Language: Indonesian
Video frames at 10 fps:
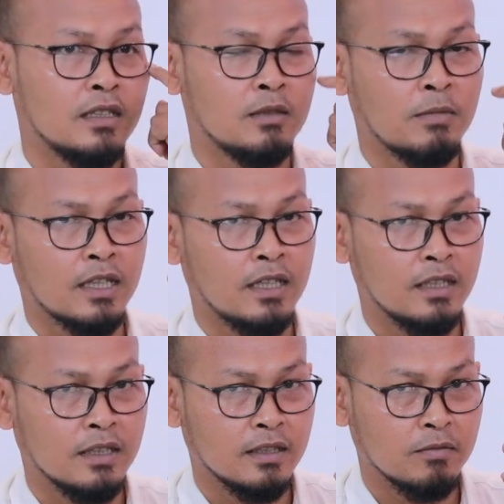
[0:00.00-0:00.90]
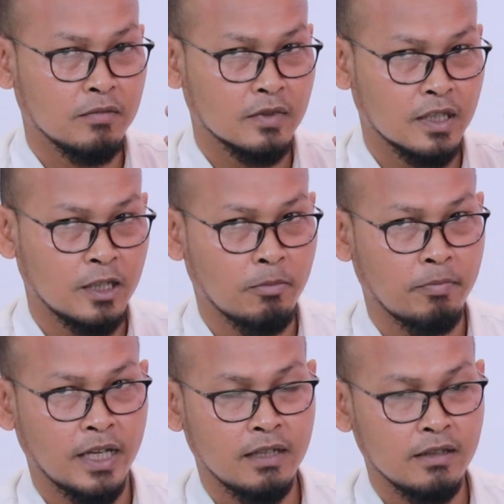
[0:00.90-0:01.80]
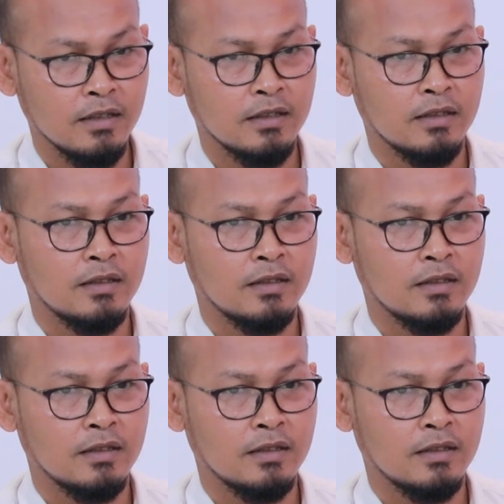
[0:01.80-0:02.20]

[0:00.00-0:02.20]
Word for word: semakin ke depan